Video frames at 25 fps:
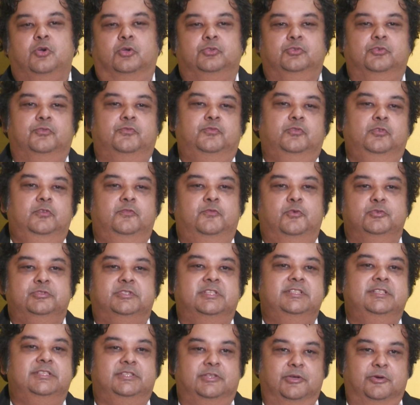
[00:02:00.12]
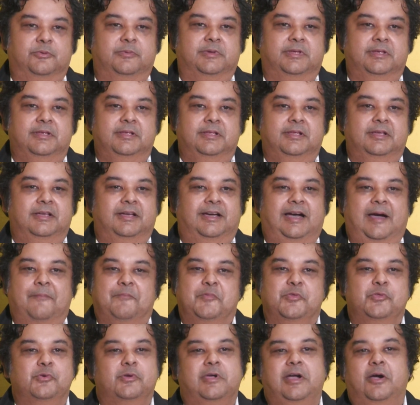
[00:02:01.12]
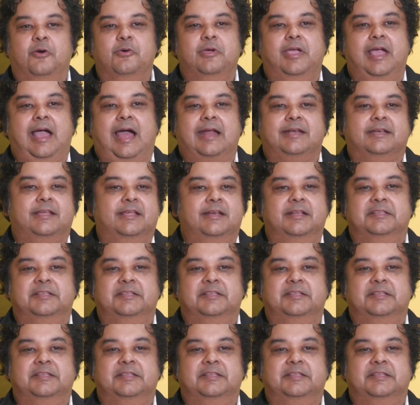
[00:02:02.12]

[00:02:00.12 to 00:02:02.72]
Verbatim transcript: শত ফুল ফুটতে দিতে হবে আপনি তো কাউকে আটকে